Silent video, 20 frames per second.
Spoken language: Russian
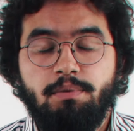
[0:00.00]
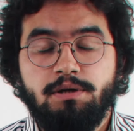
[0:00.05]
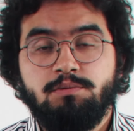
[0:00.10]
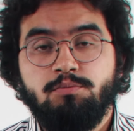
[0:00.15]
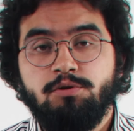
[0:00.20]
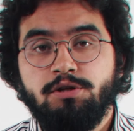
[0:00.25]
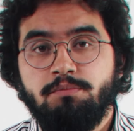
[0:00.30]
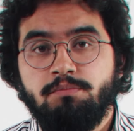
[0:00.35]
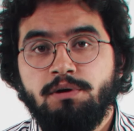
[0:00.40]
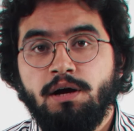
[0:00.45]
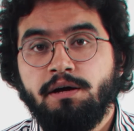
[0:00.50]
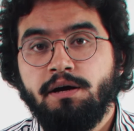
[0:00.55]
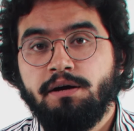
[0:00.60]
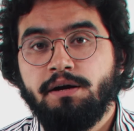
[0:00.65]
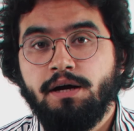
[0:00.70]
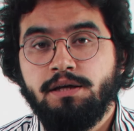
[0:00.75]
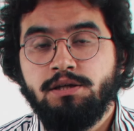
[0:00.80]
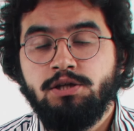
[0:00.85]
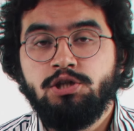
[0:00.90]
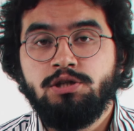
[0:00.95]
Посмотрим, как
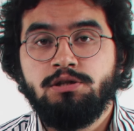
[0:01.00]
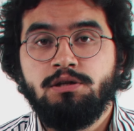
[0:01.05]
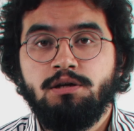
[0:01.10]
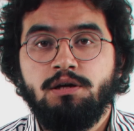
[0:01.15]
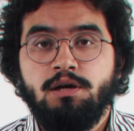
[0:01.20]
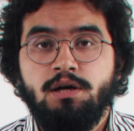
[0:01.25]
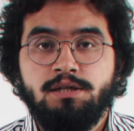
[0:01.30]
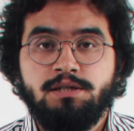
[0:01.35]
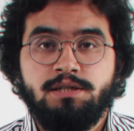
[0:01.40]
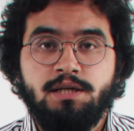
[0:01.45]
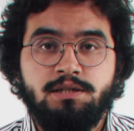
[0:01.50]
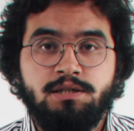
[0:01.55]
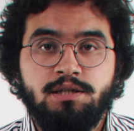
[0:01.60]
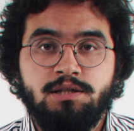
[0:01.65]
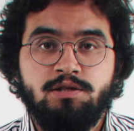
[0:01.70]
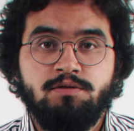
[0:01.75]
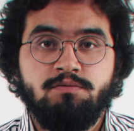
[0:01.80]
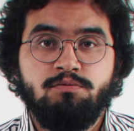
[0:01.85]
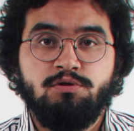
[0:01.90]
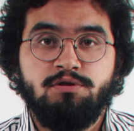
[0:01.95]
органично
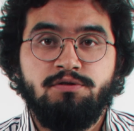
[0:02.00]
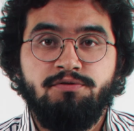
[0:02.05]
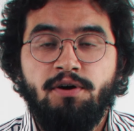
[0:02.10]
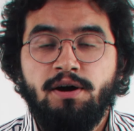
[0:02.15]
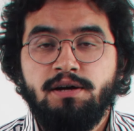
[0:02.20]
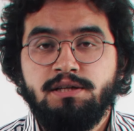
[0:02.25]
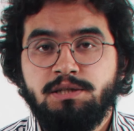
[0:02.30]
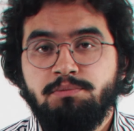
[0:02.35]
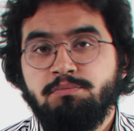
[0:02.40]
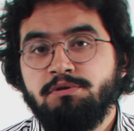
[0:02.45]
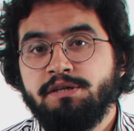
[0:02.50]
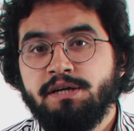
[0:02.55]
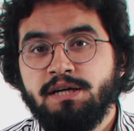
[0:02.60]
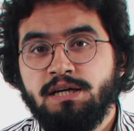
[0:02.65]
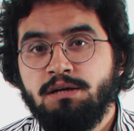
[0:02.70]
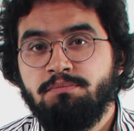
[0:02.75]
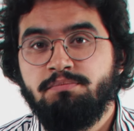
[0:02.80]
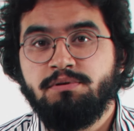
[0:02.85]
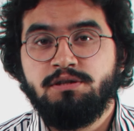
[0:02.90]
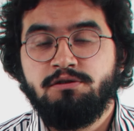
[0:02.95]
соседствуют два
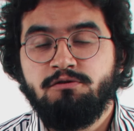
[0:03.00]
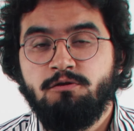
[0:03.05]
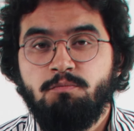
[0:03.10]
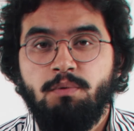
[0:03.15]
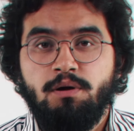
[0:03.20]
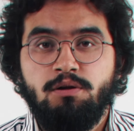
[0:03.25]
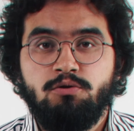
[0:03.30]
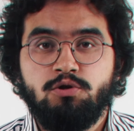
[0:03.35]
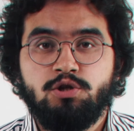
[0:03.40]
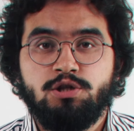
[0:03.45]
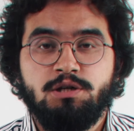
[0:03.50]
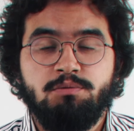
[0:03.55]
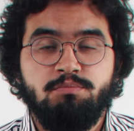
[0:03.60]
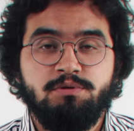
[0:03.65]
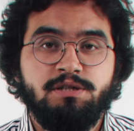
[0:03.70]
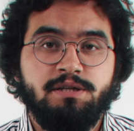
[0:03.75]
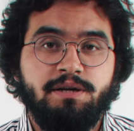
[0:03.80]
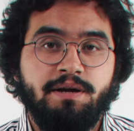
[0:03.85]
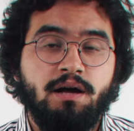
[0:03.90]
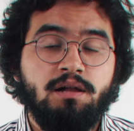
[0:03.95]
диаметрально противоположных
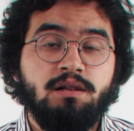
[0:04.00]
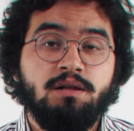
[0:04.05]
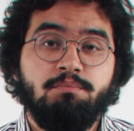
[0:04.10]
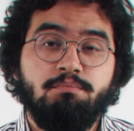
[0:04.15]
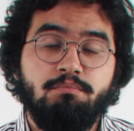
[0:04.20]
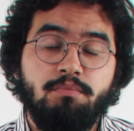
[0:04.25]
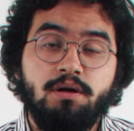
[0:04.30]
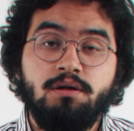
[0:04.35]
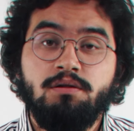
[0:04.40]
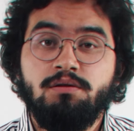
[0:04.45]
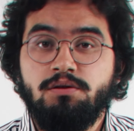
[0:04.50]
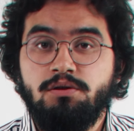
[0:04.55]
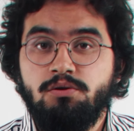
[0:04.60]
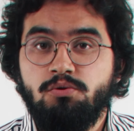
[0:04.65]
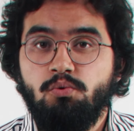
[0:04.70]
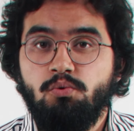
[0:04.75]
материала – мел и